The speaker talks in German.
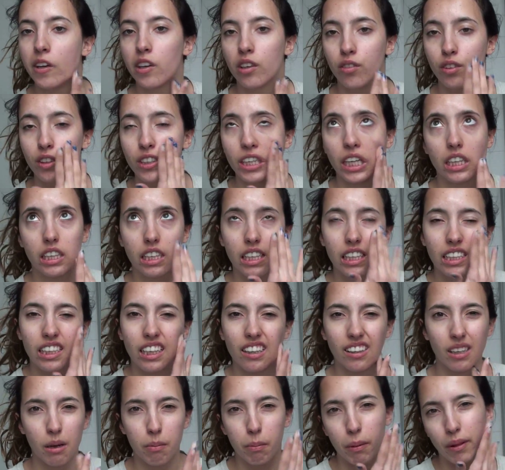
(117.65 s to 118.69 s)
Ich finde jetzt nicht,
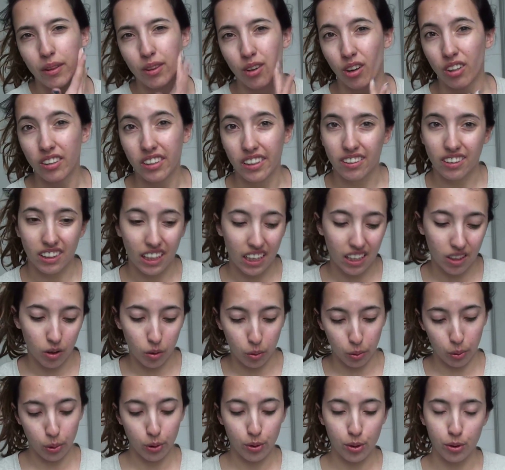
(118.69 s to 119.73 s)
dass er besonders gegen
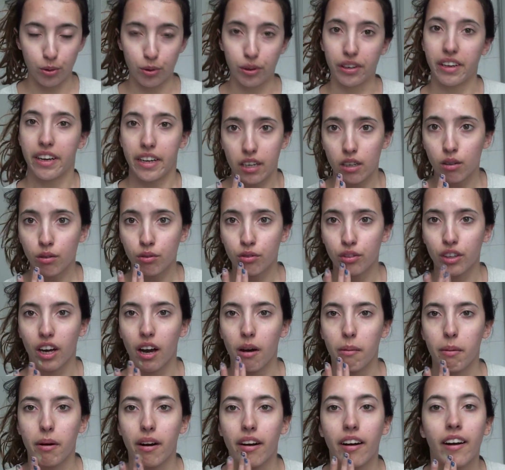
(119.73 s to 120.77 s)
Rötung hilft,
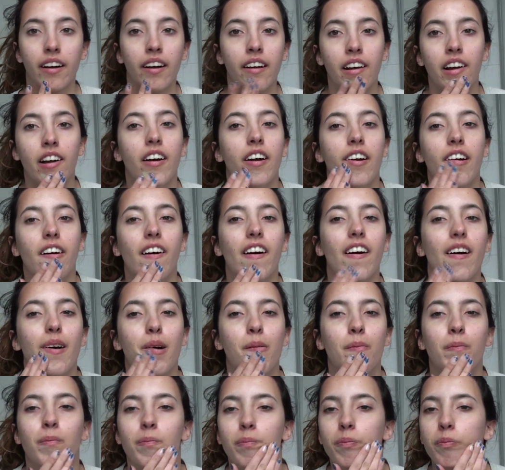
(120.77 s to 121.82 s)
aber
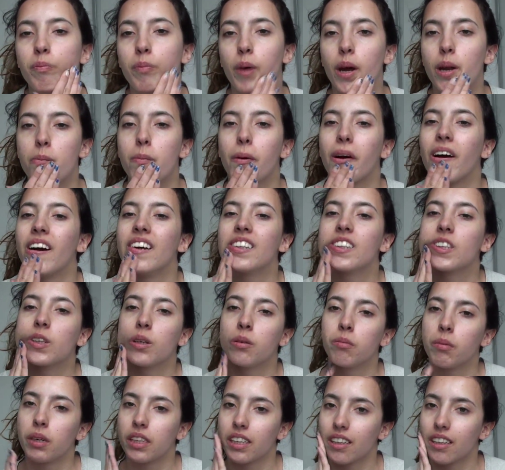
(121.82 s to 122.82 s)
ähm, bei dem Preis könnte